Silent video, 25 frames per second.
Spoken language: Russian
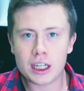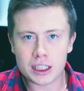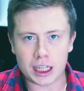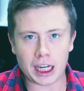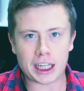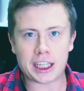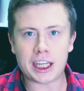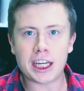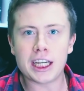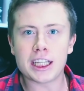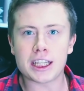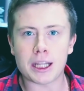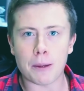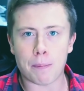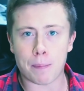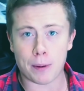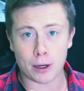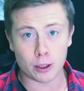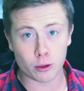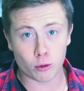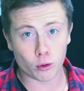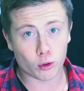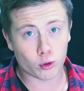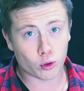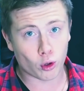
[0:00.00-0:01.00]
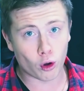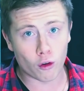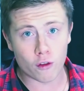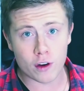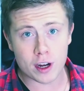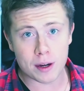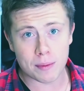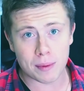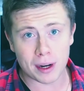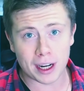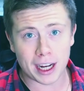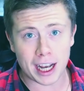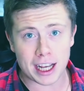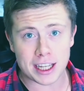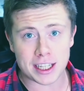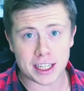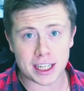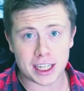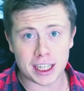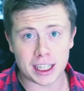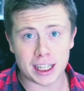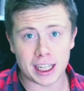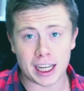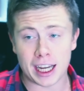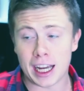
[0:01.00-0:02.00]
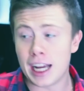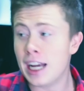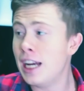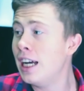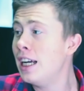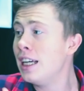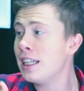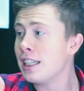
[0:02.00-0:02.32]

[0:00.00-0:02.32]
Какие-то продуктовые магазины,